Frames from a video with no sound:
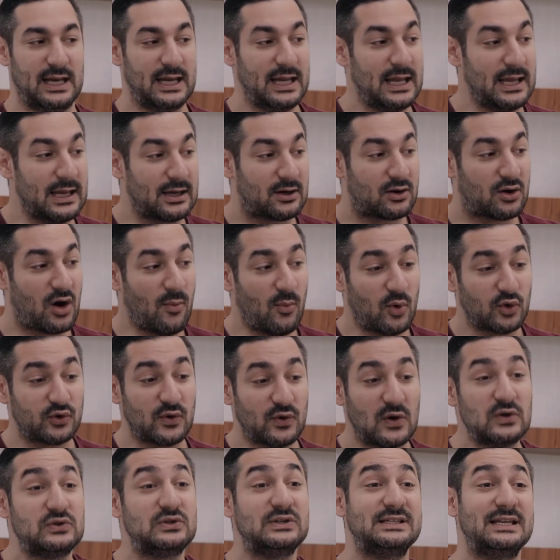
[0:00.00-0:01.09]
Et comme on
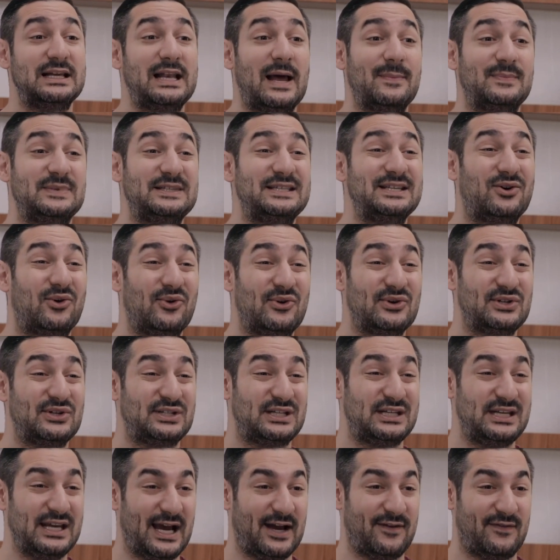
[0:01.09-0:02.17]
doit utiliser la
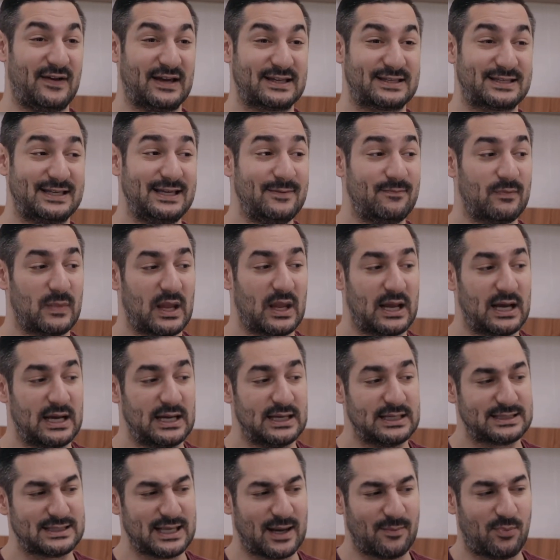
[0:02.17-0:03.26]
psychologie inversée,
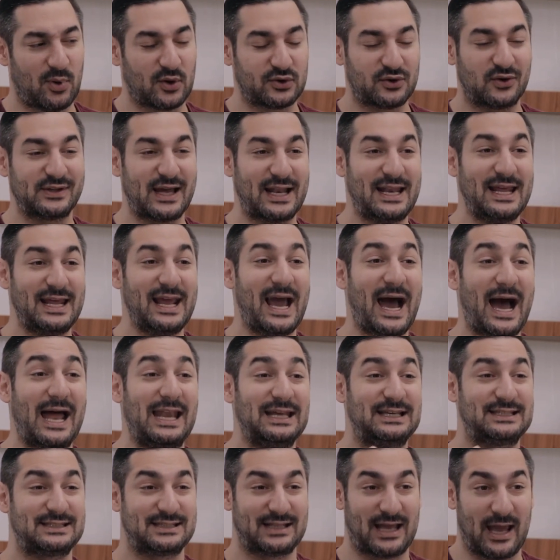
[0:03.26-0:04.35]
c'est important d'aller à
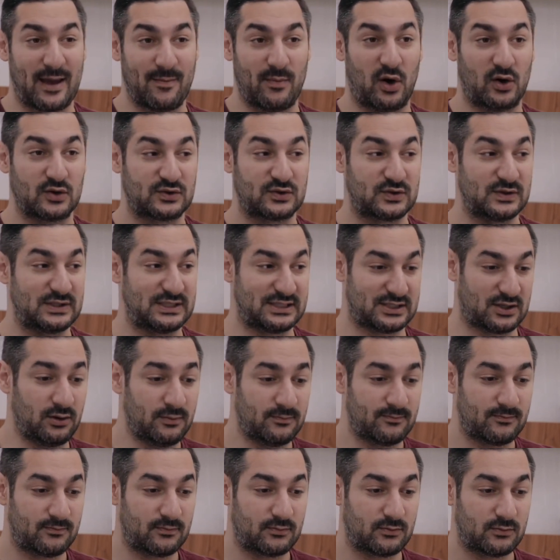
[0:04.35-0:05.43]
l'extrême en se
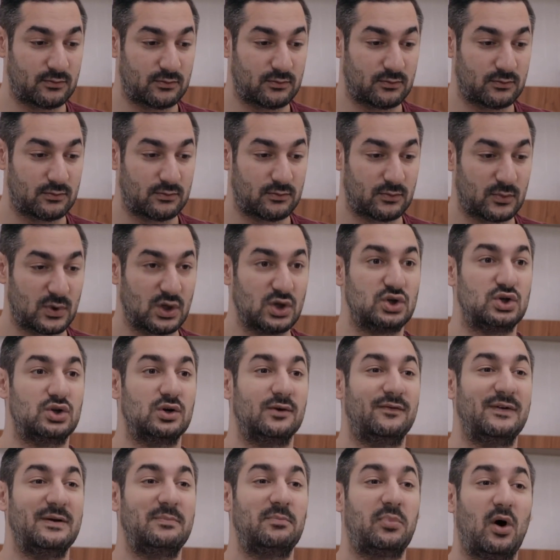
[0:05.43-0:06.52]
disant je
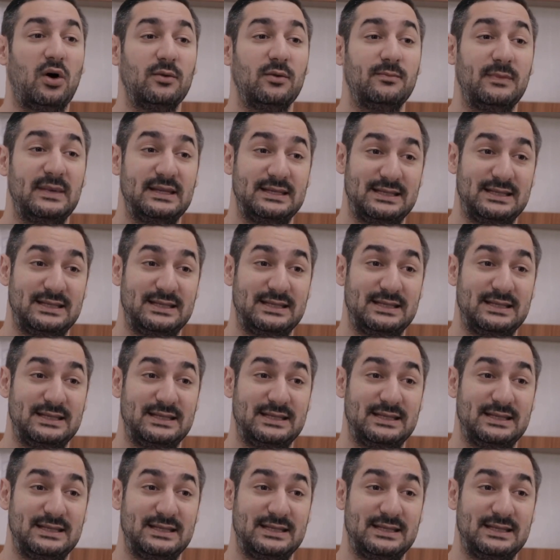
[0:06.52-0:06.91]
vais prendre mes